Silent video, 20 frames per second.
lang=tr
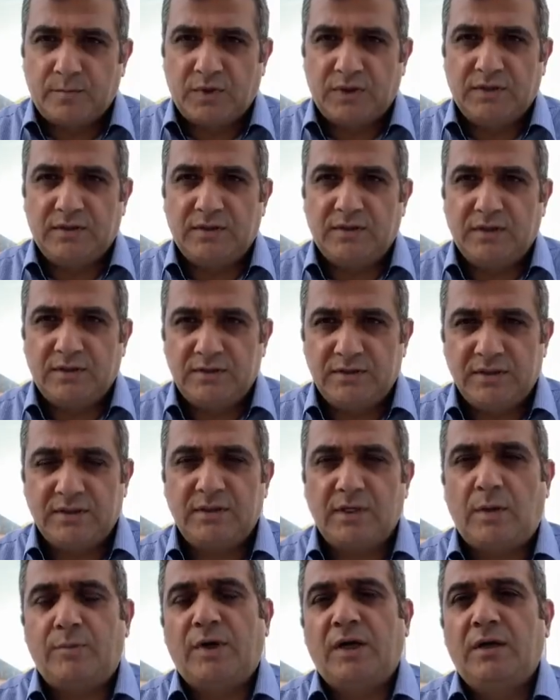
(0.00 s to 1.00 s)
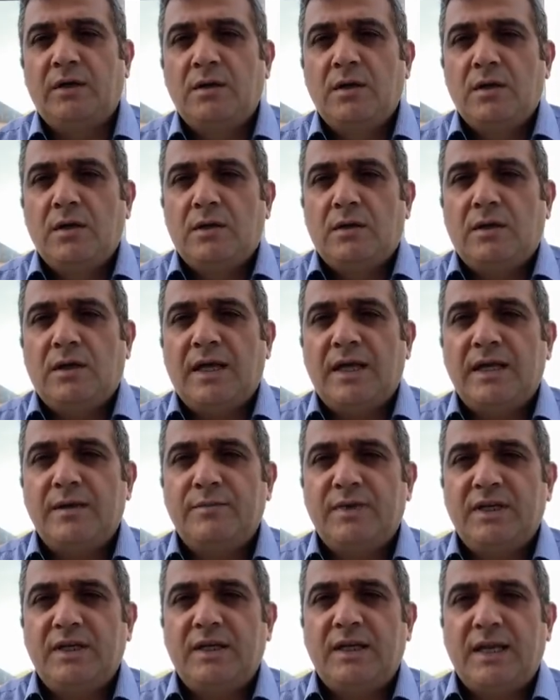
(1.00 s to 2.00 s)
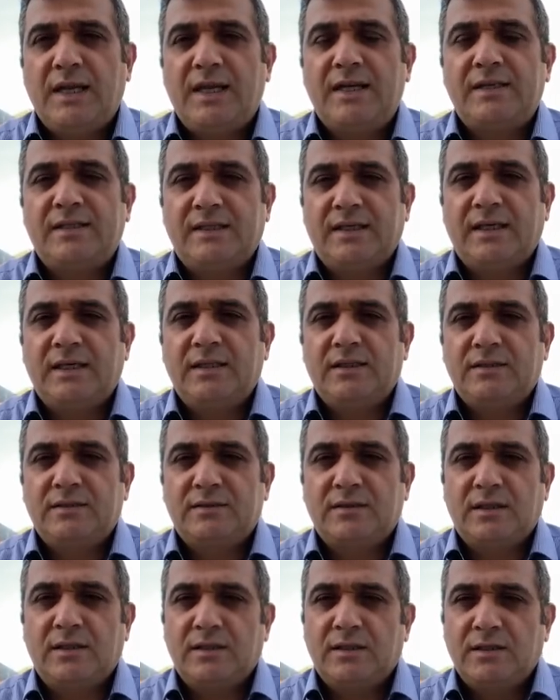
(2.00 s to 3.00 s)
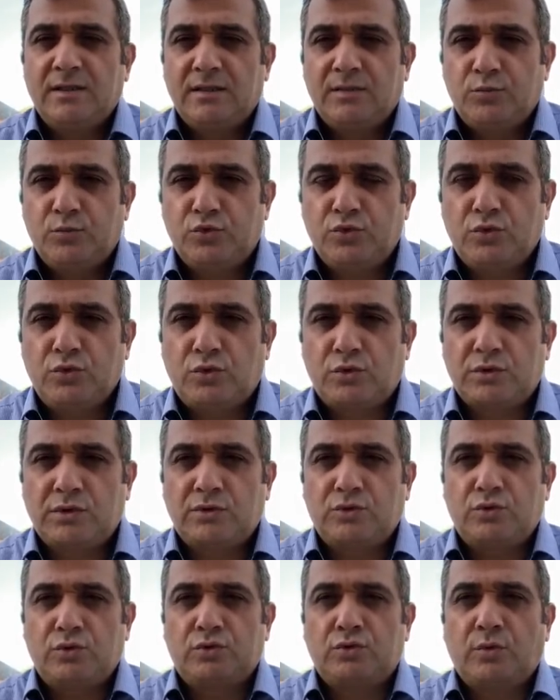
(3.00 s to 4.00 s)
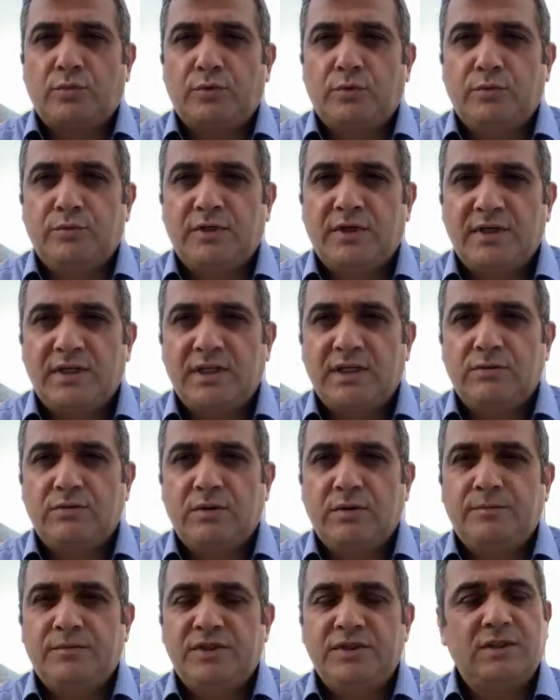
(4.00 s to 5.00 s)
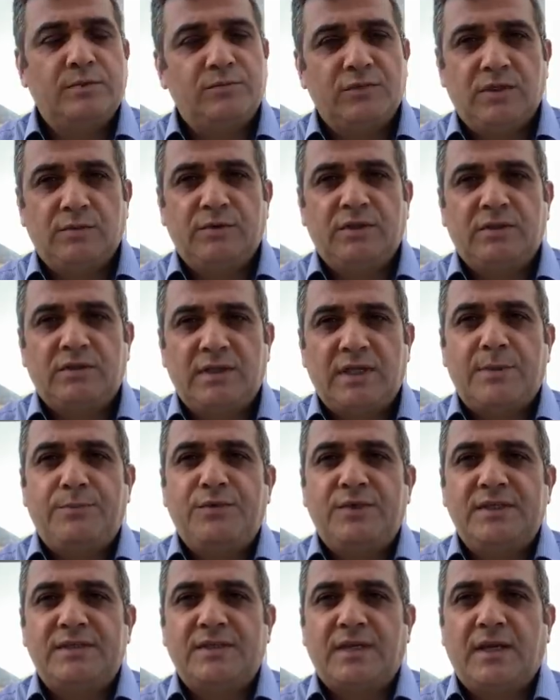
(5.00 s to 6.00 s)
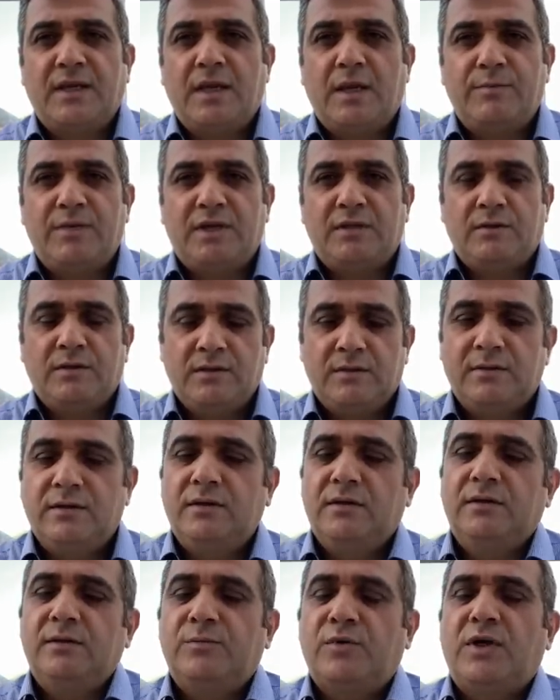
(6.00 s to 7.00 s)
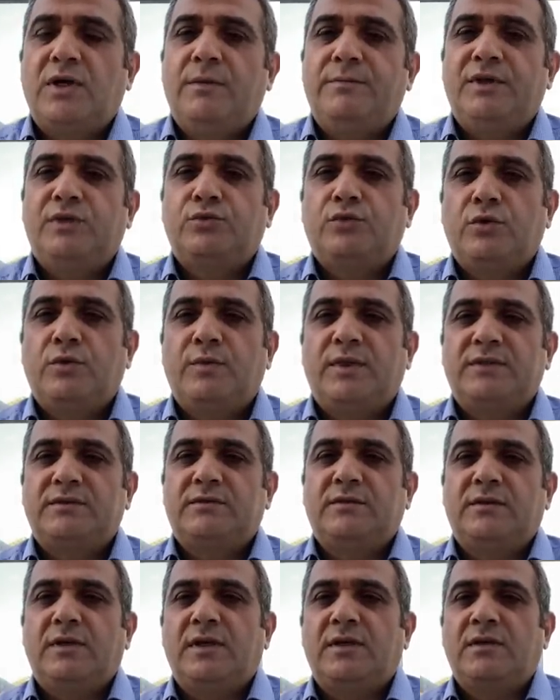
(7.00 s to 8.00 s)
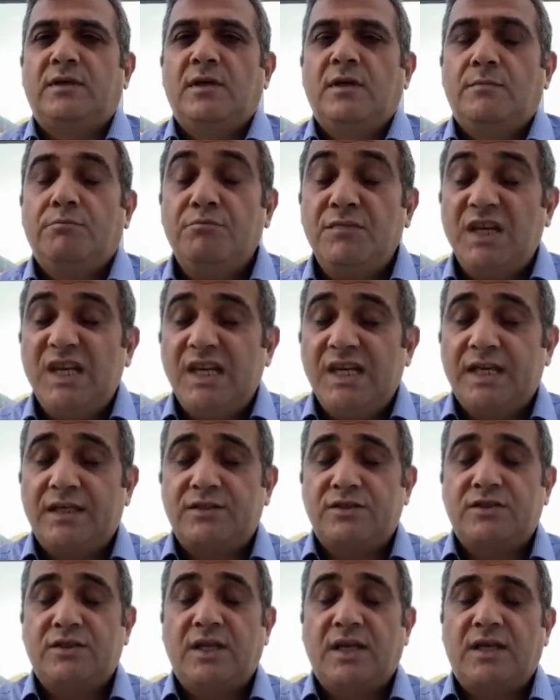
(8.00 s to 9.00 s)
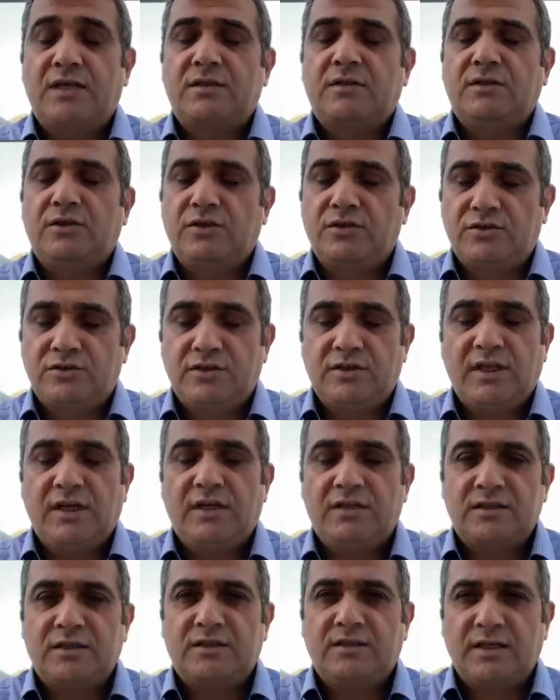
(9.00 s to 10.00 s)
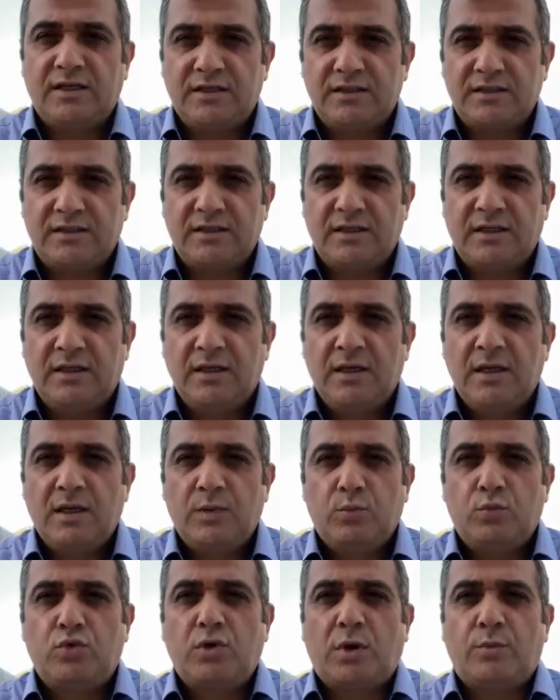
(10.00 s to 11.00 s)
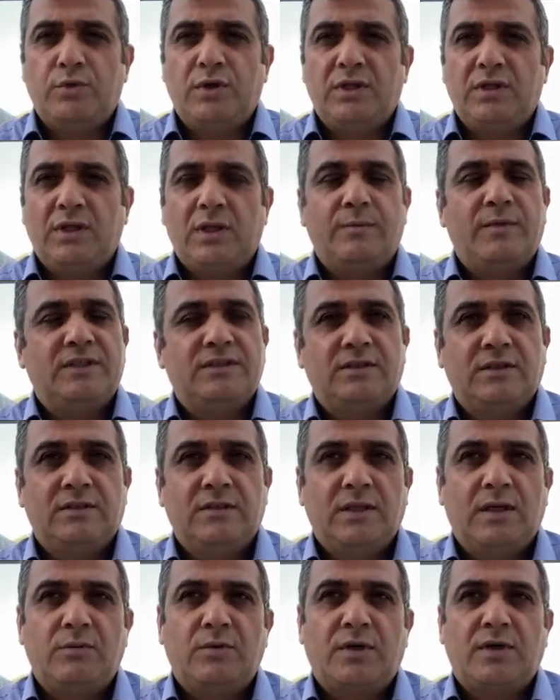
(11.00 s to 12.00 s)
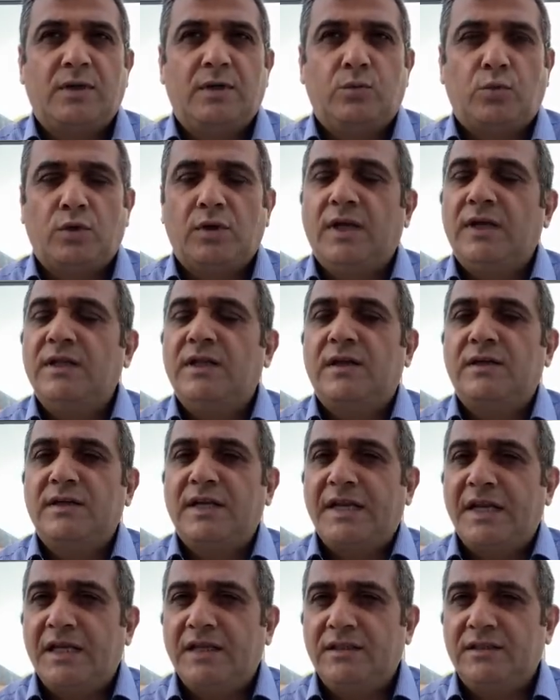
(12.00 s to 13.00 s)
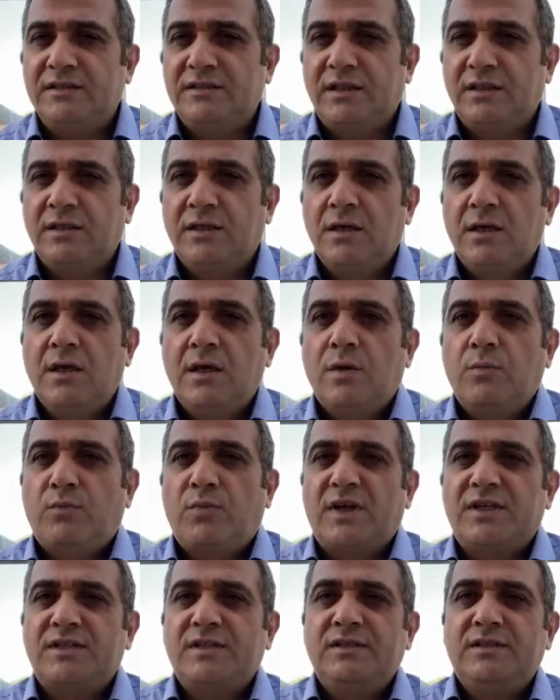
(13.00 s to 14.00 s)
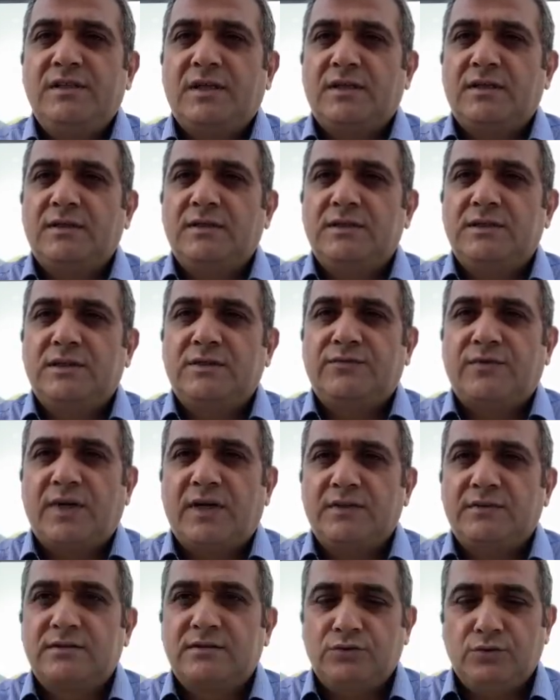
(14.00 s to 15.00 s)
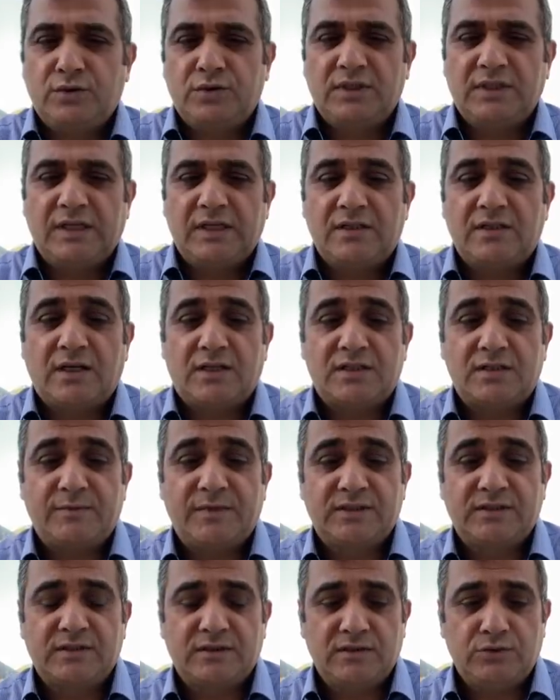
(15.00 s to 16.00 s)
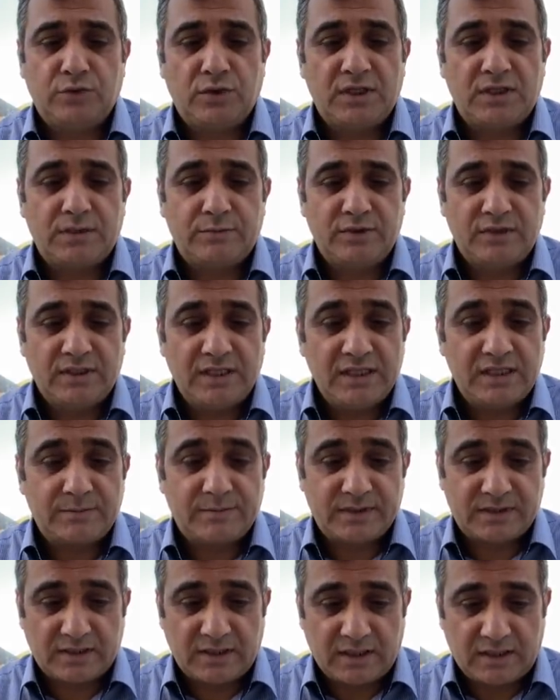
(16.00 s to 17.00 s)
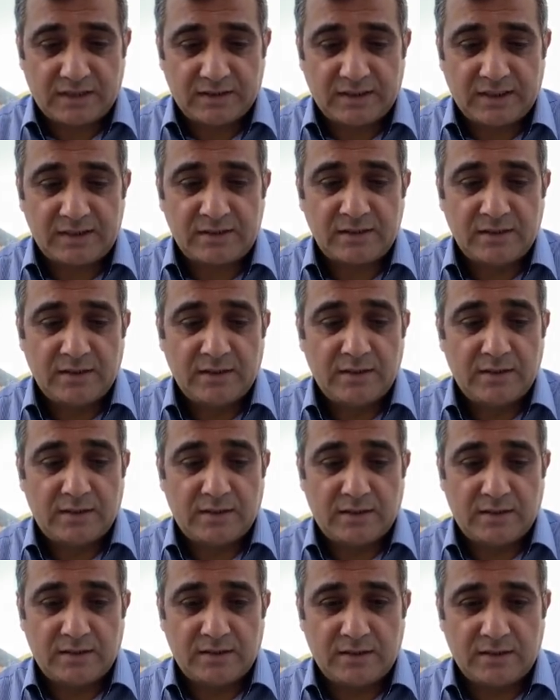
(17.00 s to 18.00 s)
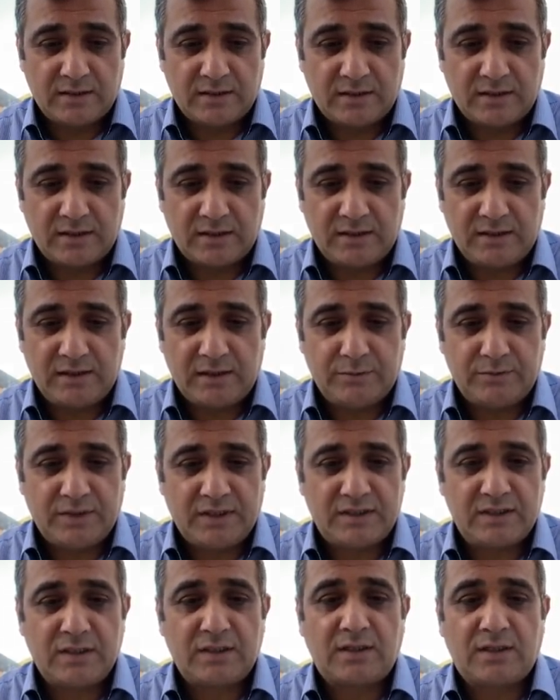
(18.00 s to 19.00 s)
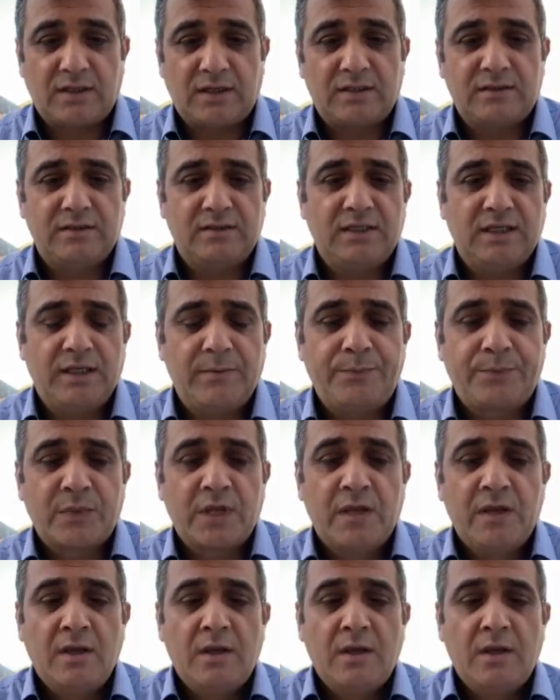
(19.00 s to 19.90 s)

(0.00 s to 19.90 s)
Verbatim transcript: e, dedi ama Ermeniler de işte bütün Orta Doğu toplumları gibi bizim gibi tepkisel hemen e, parlamentoyu bastılar. Milliyetçiler, ırkçı denecek derecede bu kabul edilemez dediler. Bakalım olaylar nereye gidecek? Paşinyan'ın istifası, ülkeden kaçması, yönetimin değişmesine kadar e, gidebileceği kanaatindeyim.